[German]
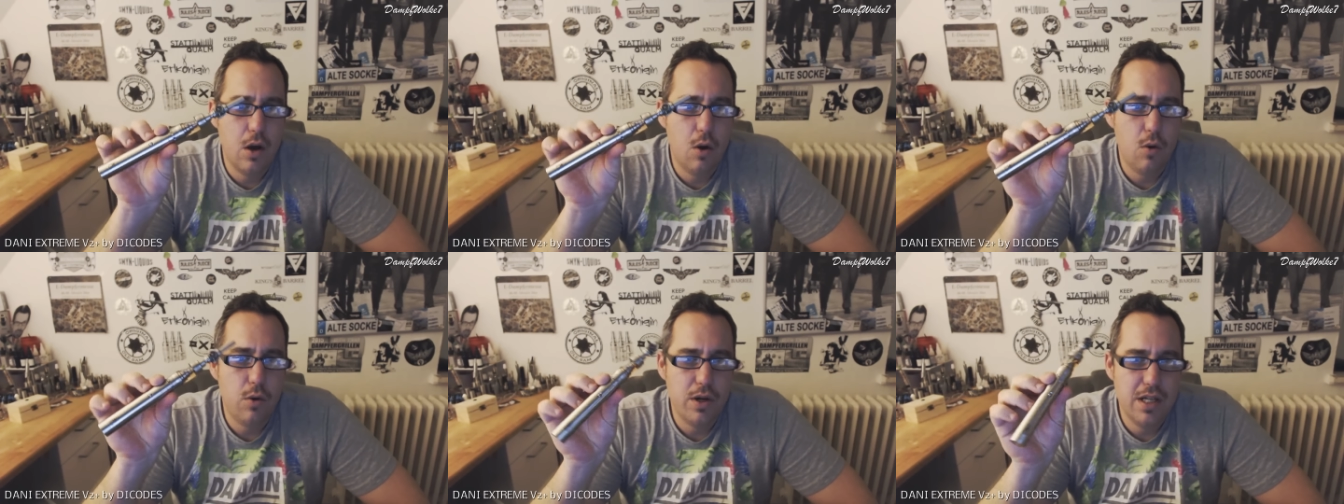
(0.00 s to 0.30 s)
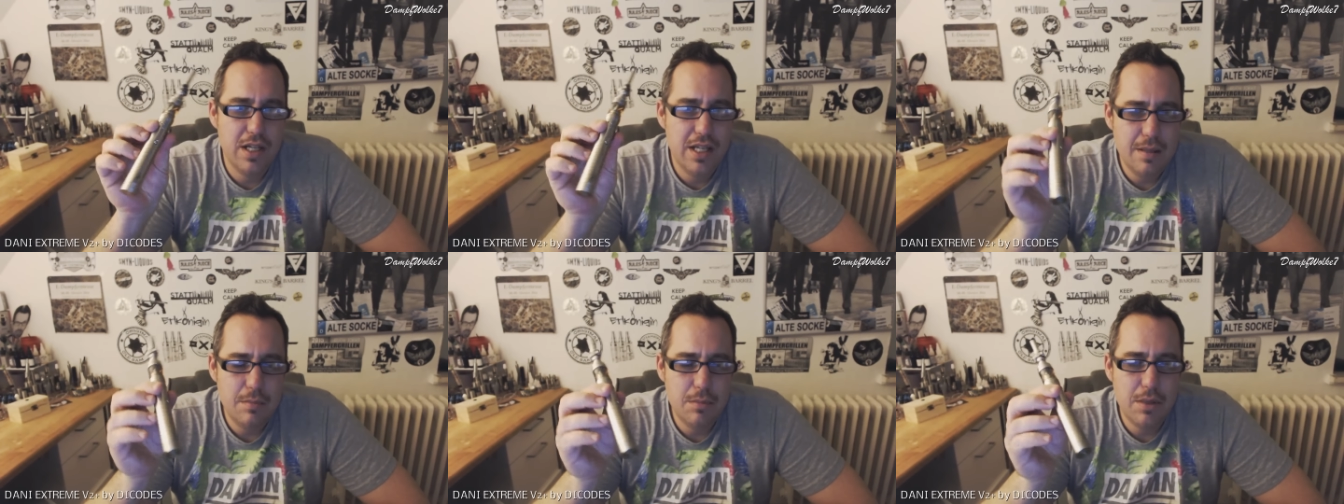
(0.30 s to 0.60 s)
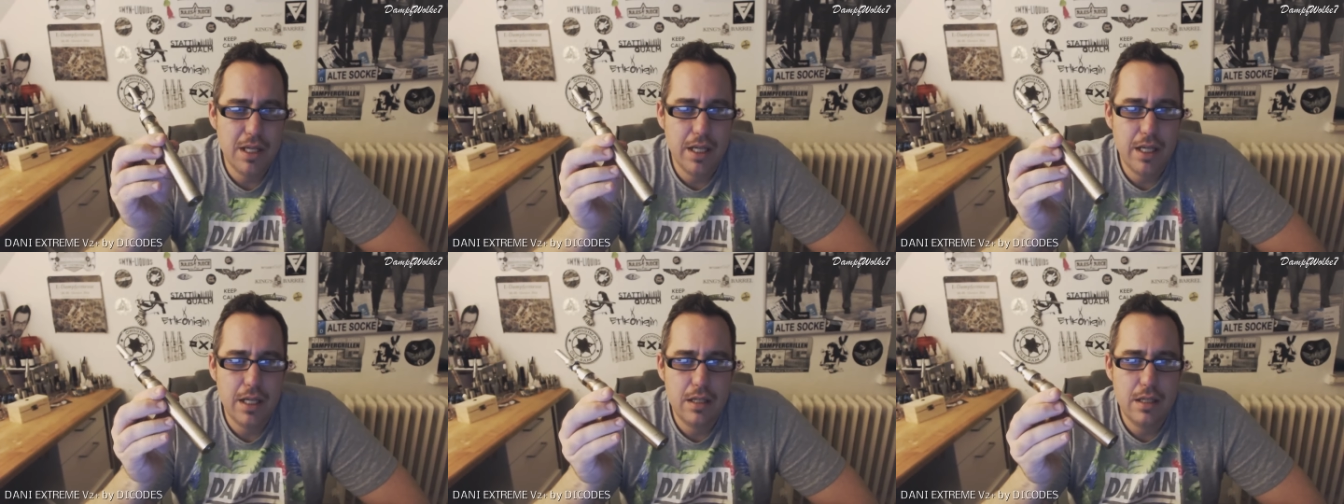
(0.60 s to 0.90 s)
die auch in
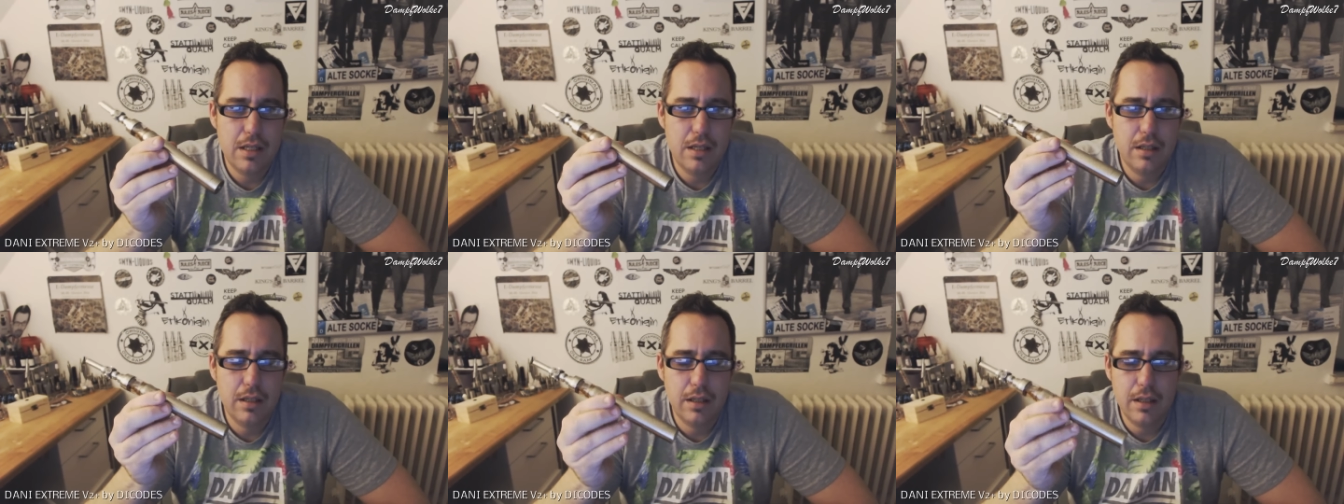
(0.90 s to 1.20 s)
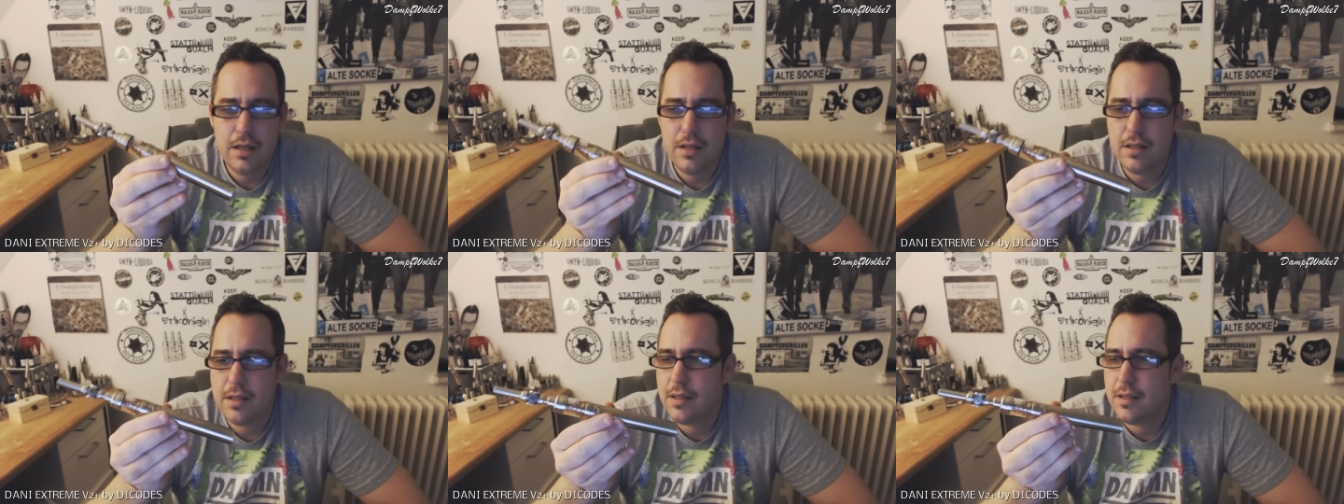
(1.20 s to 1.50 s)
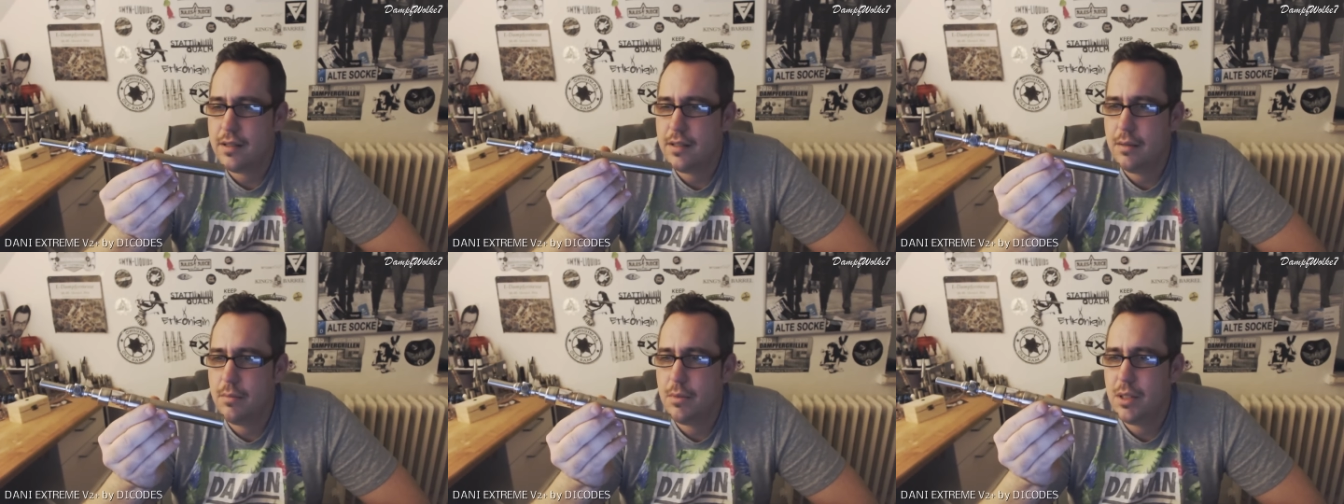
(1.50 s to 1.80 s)
diesem Gerät hier drin ist,
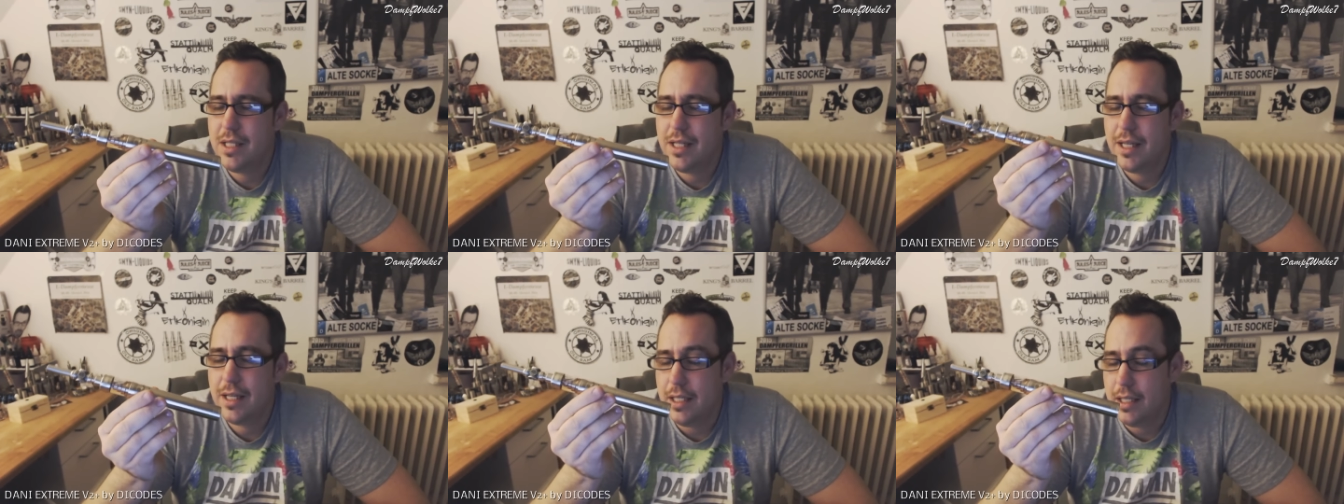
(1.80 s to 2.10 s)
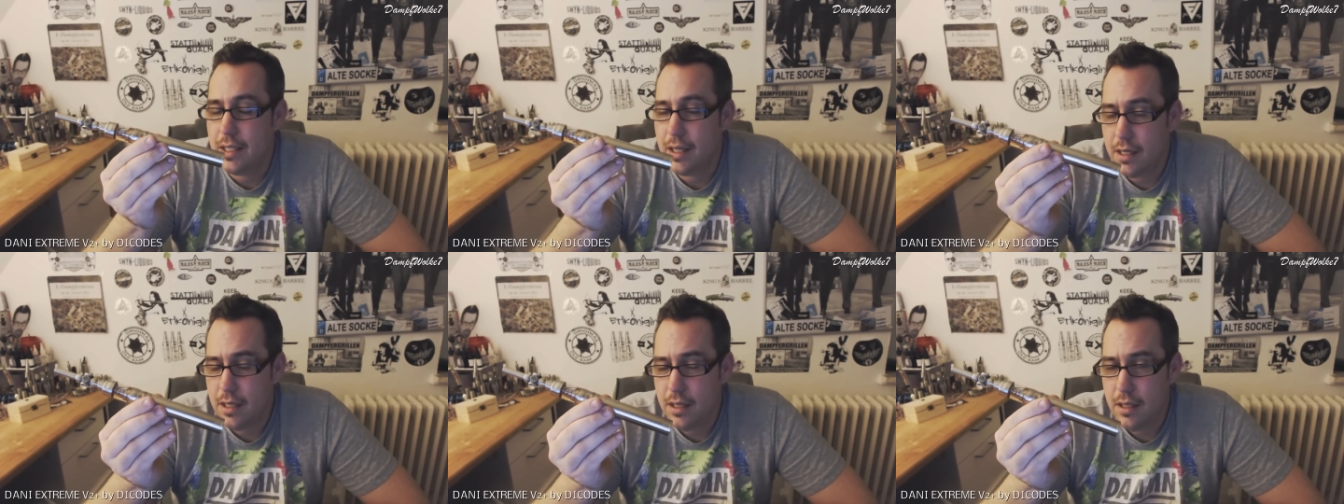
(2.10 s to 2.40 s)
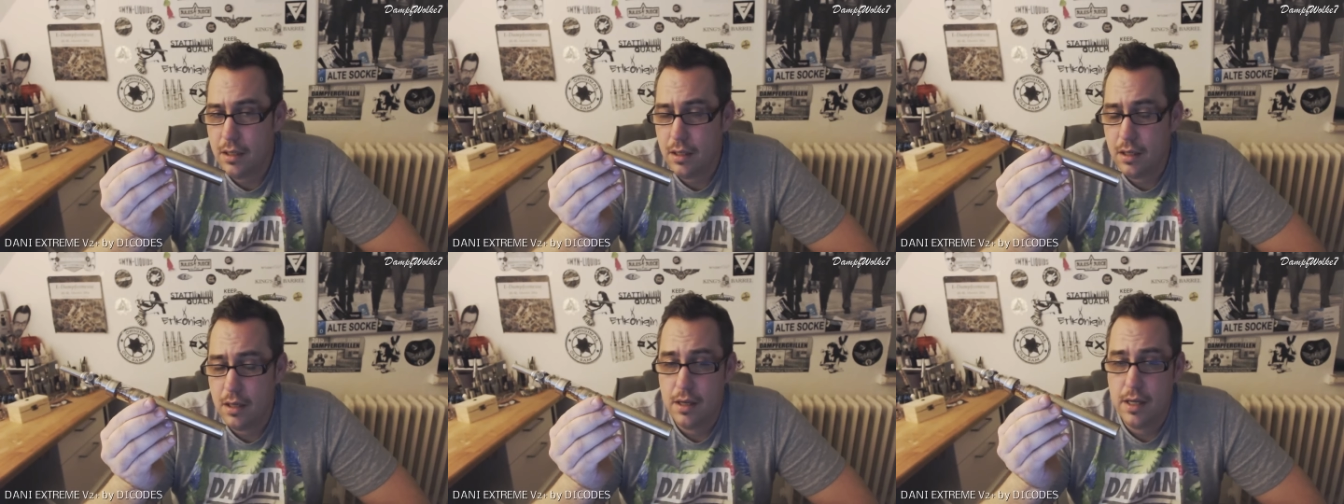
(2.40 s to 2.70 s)
das ist nämlich der
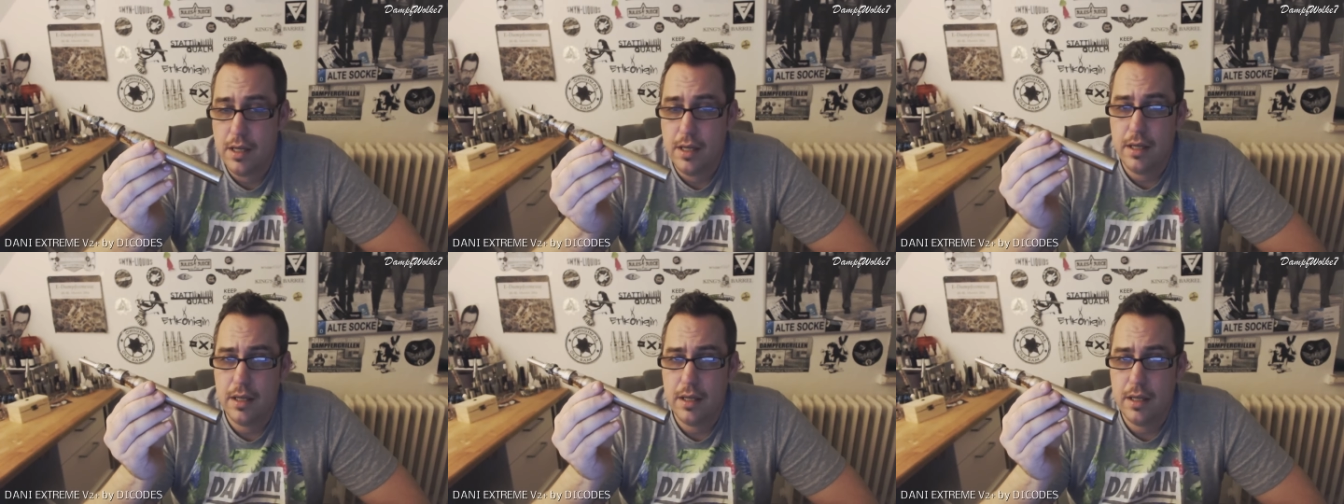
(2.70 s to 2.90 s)
Dunny